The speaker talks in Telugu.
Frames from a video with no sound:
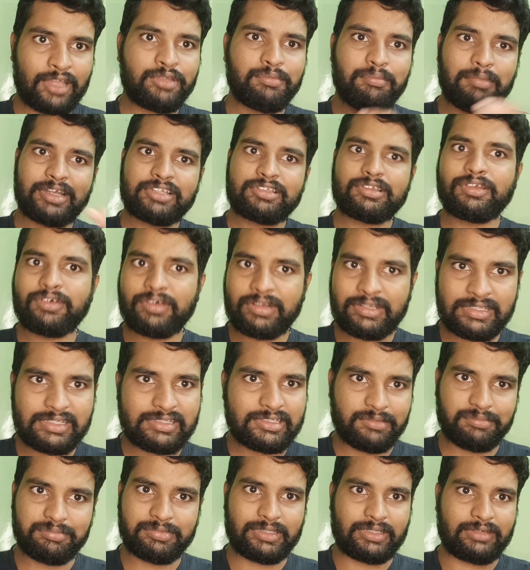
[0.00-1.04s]
కాదు మనుషుల గురించే
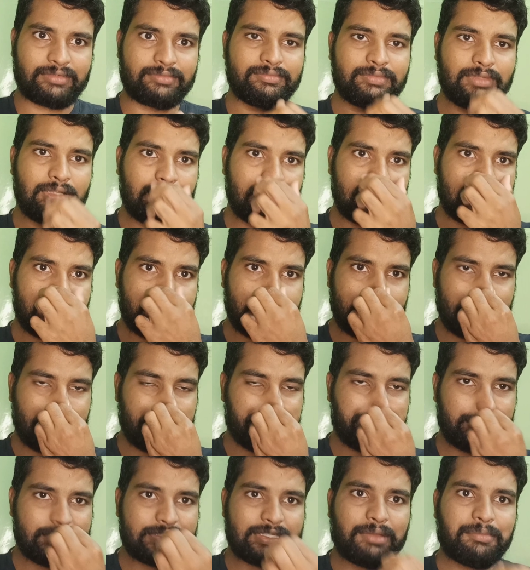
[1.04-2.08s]
చెప్తాను
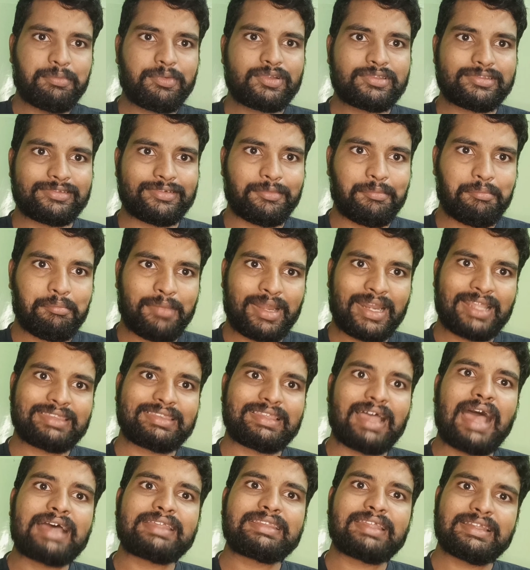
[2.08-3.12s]
ఇప్పుడు సపోజ్ మన
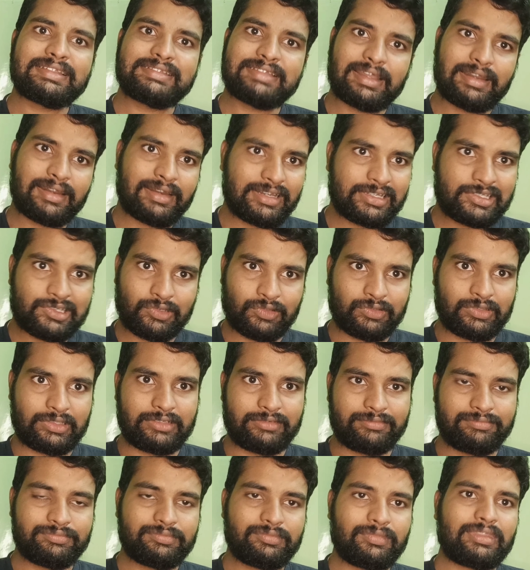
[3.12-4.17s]
తాతల జనరేషన్ ఉంది
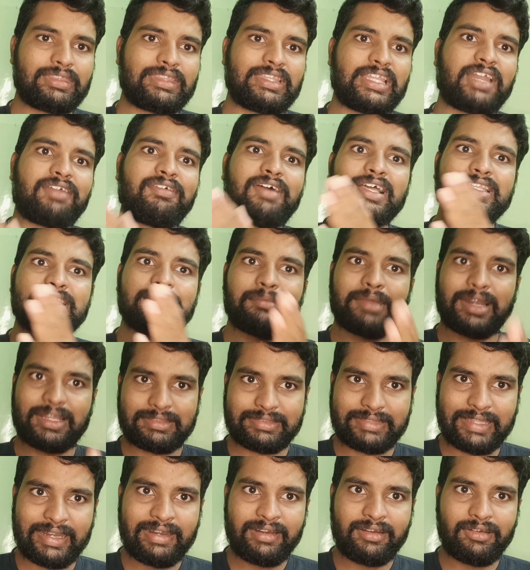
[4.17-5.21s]
తర్వాత మన
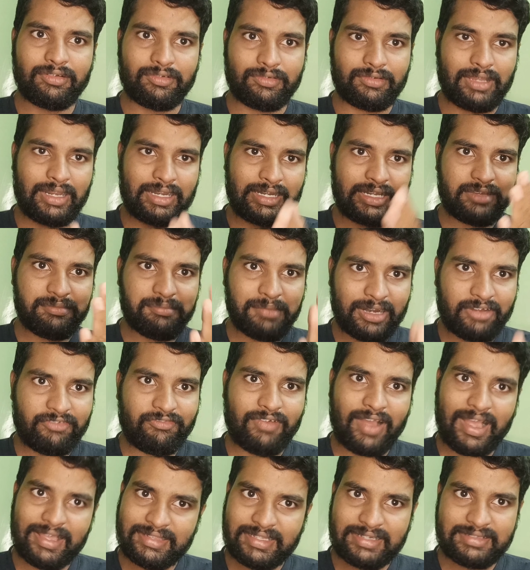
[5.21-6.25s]
తండ్రులు అంటే మన
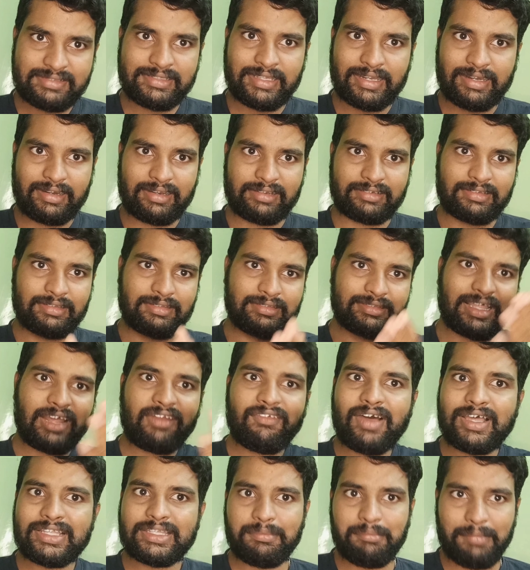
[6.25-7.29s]
ఫాదర్స్ జనరేషన్
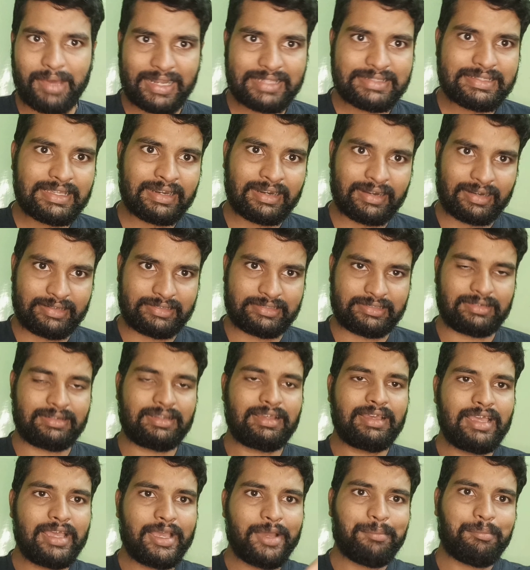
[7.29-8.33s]
తర్వాత మన జనరేషన్
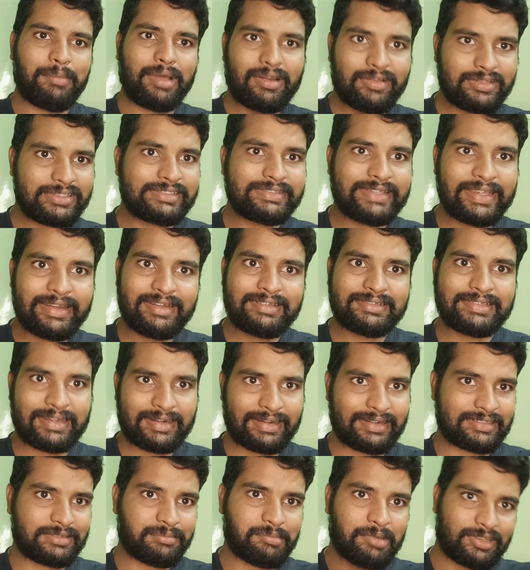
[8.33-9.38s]
మనం చైల్డ్
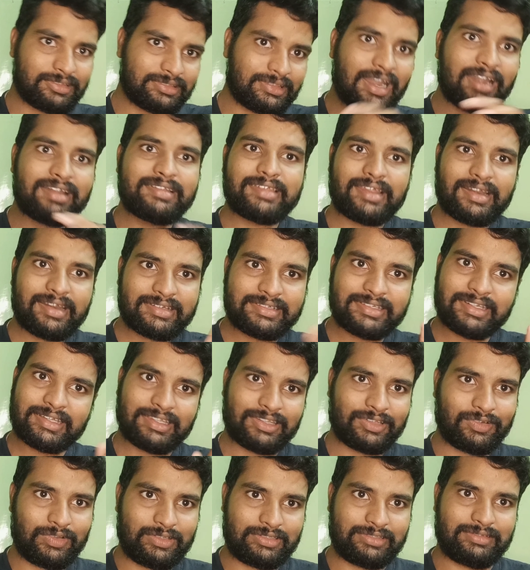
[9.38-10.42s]
జనరేషన్ మనం థర్డ్ జనరేషన్
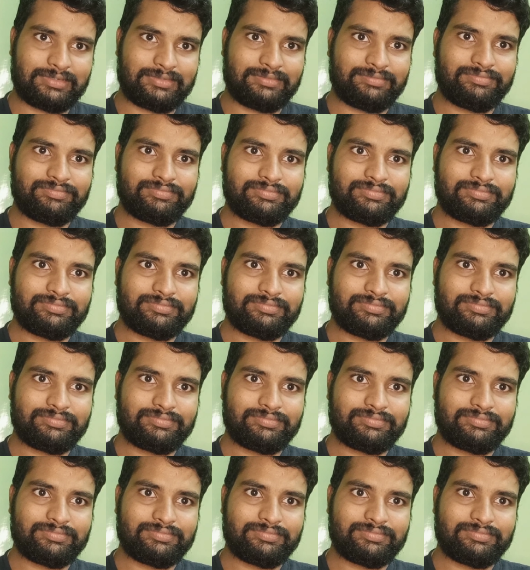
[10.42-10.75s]
కిందకు వస్తాం